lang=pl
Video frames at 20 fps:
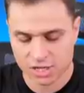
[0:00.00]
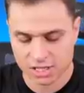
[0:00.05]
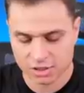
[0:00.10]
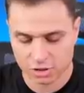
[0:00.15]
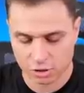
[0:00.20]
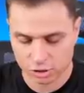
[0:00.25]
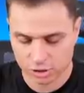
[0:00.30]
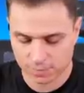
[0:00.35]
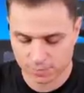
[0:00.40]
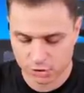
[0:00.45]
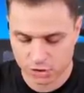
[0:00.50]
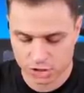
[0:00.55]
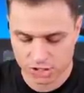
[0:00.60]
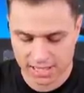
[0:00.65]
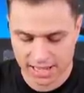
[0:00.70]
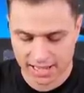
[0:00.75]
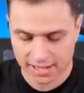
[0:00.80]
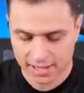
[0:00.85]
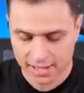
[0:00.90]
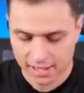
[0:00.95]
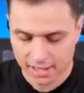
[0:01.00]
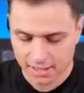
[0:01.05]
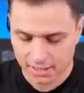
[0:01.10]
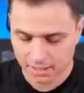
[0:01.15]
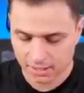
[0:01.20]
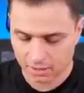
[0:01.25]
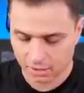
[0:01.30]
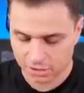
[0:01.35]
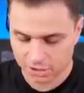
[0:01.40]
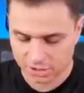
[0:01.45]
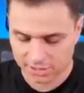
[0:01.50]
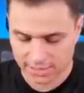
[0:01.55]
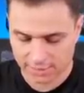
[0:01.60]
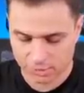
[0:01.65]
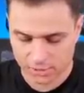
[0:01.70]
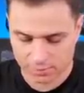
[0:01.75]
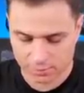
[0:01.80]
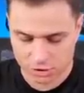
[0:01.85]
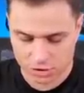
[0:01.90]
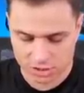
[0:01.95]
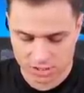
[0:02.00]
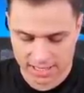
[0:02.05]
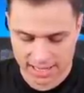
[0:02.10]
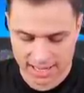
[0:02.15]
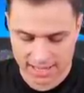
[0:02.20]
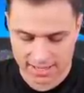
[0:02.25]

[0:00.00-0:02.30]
to się przyda. Goldzik nam się przyda.